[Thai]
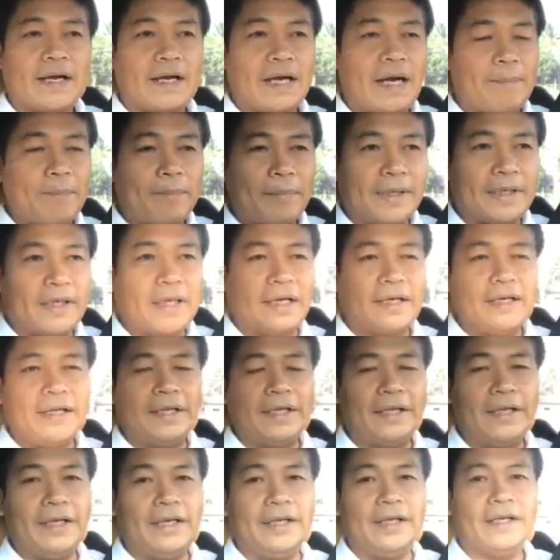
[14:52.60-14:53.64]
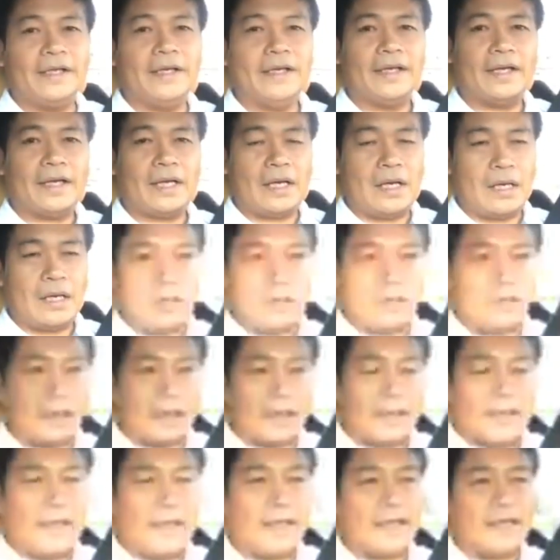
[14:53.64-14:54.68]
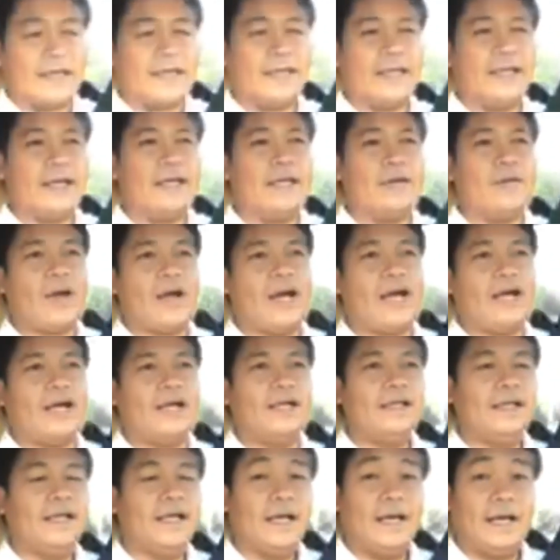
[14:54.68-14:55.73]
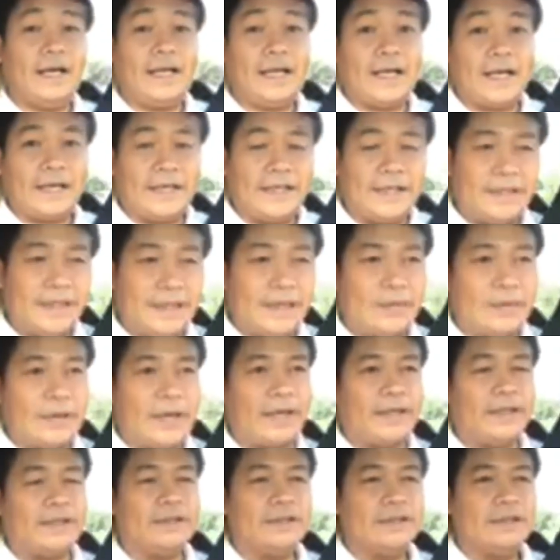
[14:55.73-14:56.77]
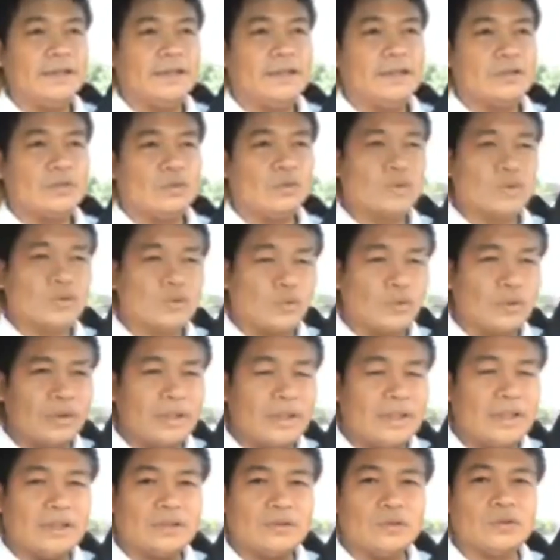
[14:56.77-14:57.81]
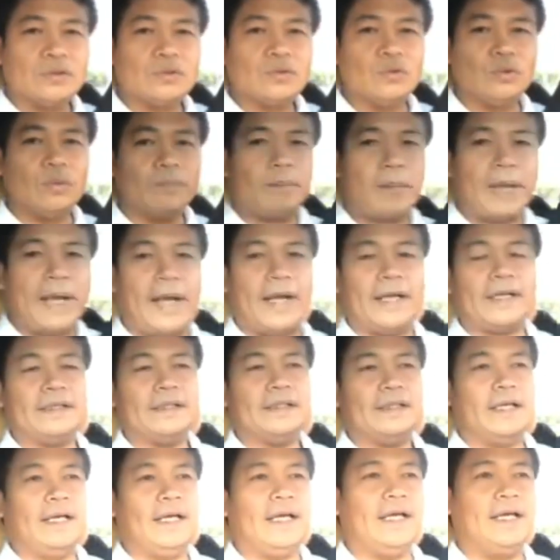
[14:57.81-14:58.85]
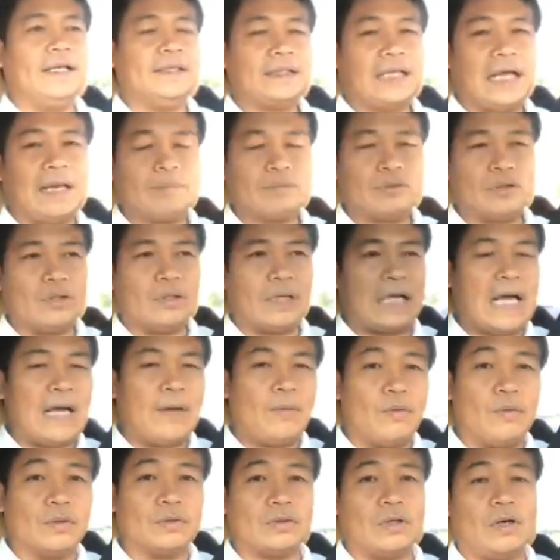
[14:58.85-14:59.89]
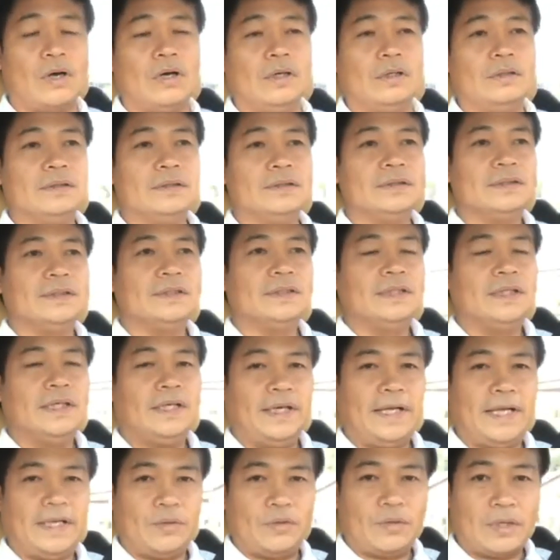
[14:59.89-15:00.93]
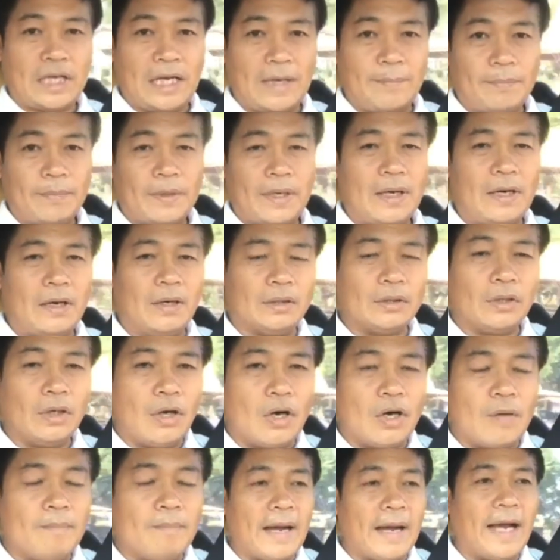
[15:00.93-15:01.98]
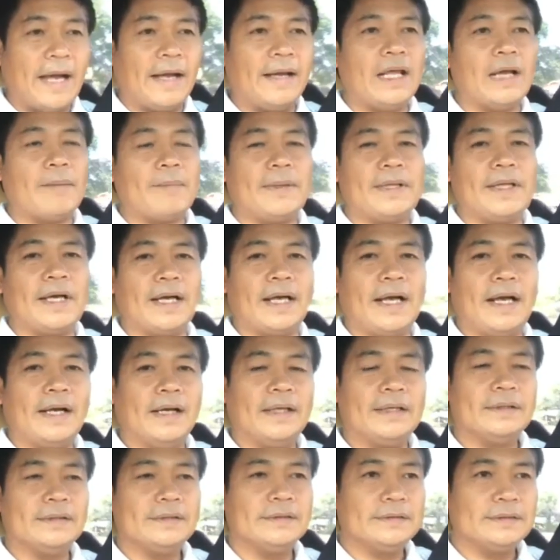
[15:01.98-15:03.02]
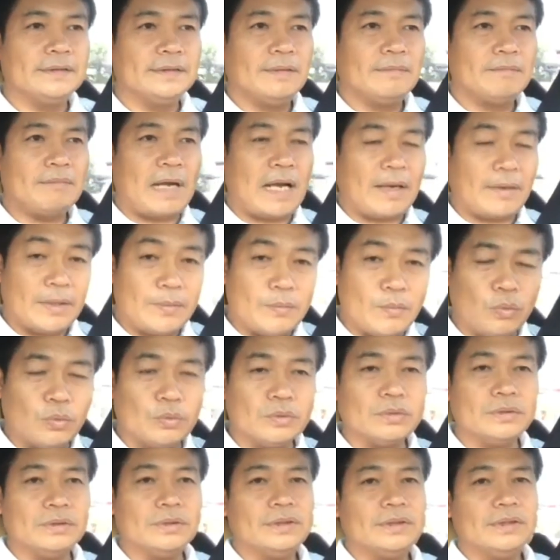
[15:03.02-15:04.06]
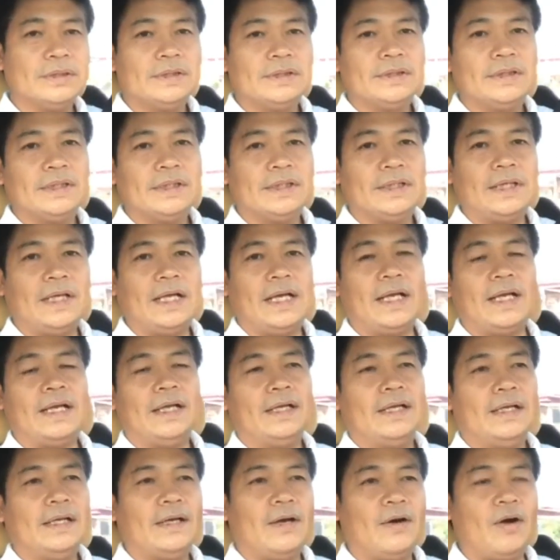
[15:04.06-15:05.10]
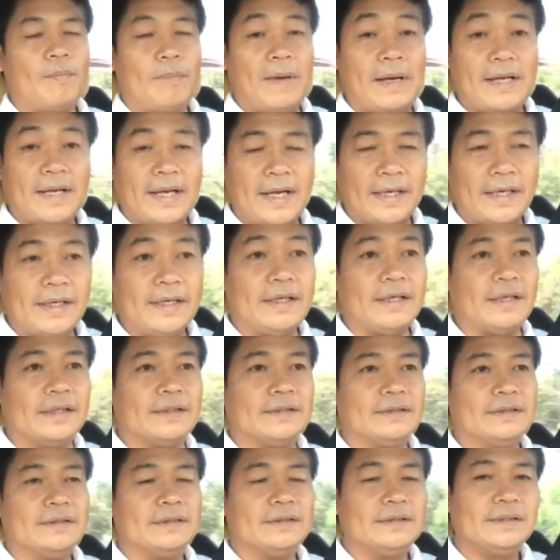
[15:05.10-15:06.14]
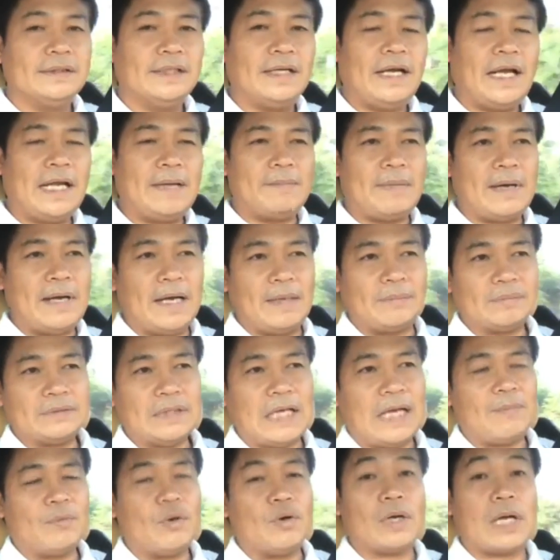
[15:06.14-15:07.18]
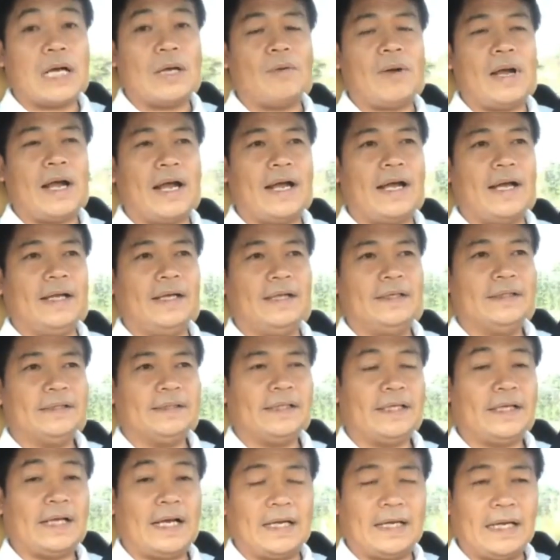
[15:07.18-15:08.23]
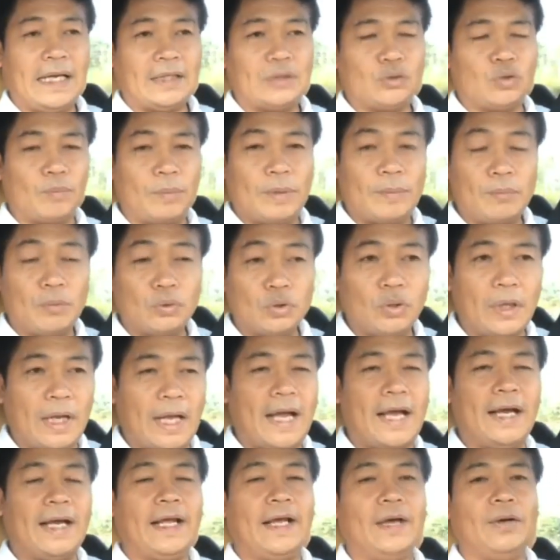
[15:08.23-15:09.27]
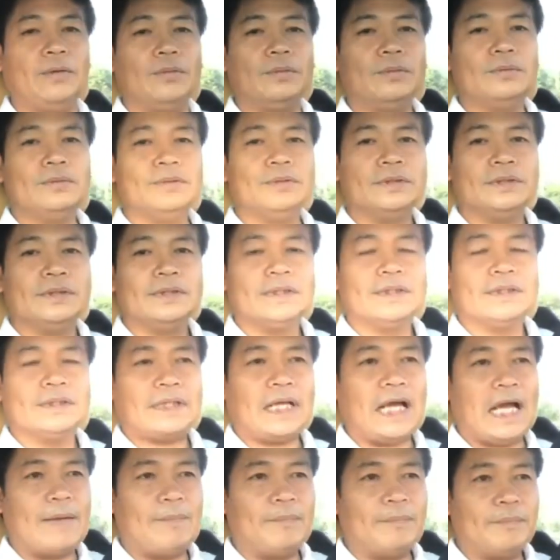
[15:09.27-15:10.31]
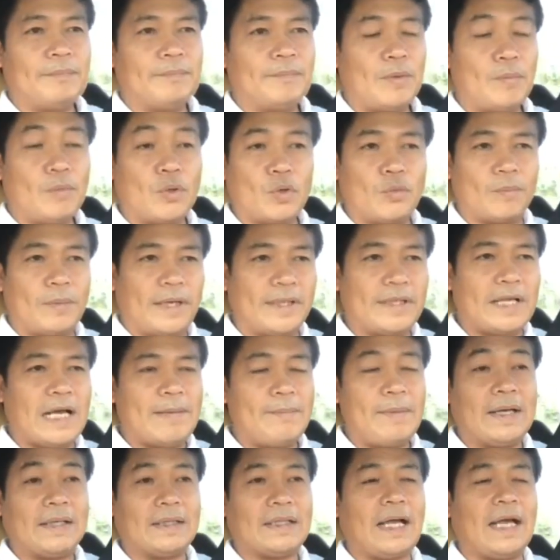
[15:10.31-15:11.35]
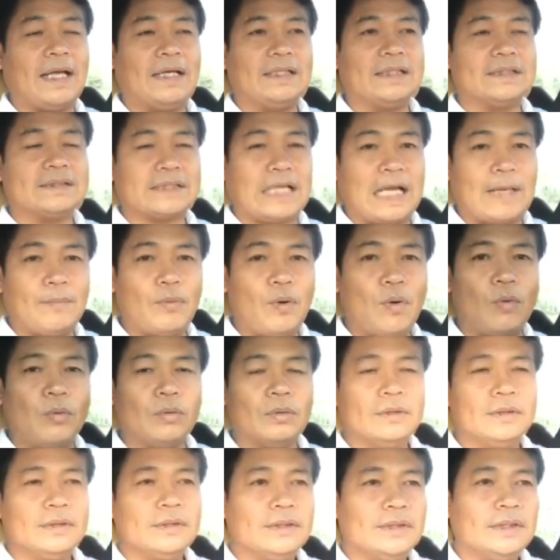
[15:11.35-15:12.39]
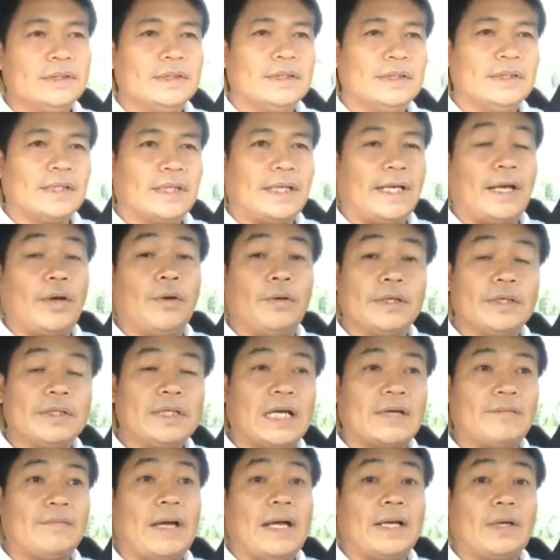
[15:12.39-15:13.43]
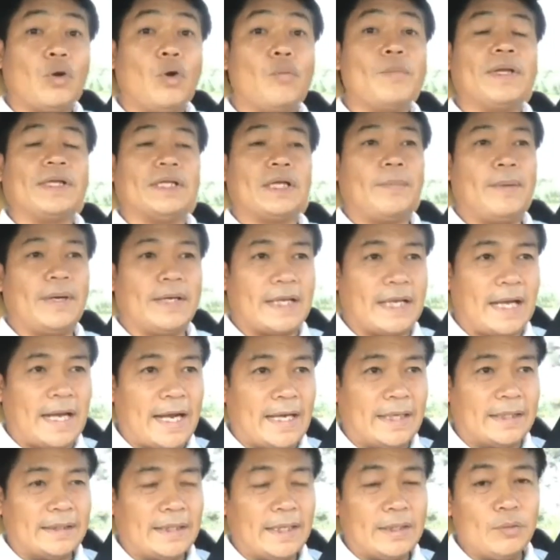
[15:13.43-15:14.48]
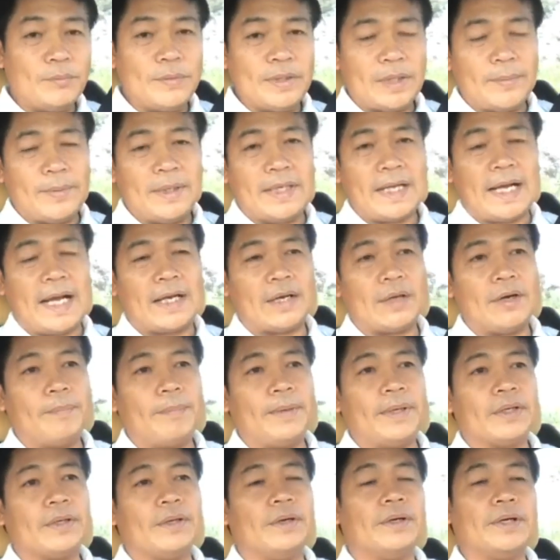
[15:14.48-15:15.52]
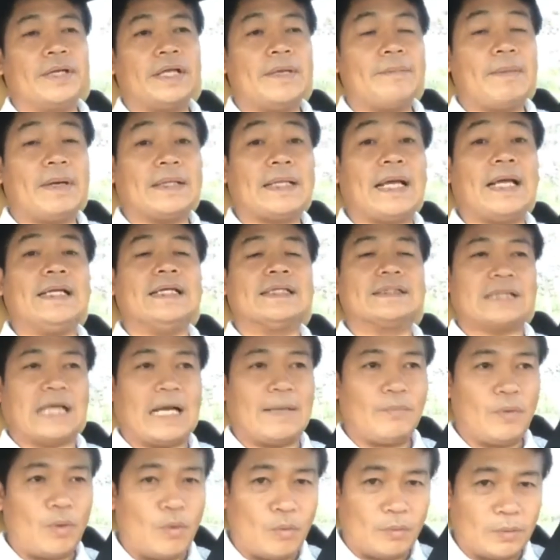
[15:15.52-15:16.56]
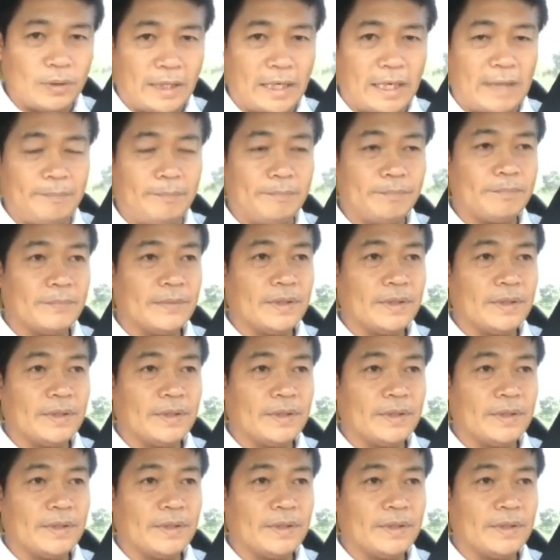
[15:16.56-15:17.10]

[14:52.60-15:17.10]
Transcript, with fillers: รับเป็นคดีเขาก็ตัดเลขคดีเลยว่าเลขคดีเท่าไหร่ศูนย์ ศูนย์ หนึ่ง ศูนย์ ศูนย์ แปดนะฮะทับสองห้าหกสองแน่นอนครับเขาก็ต้องอมายเรียกไปยังมาร์คพิบูลนะออกหมายเรียกครั้งที่หนึ่งให้มารับทราบข้อกล่าวหาในฐานะตกเป็นผู้ต้องหาแล้วตามประมวลกฎหมายอาญามาตราหนึ่งสามหก แกก็ยืนยันว่าดูหมิ่นเจ้าพนักงานถ้าดูหมิ่นเจ้าพนักงานก็เป็นกรณีมาตราหนึ่งสามหกนะครับ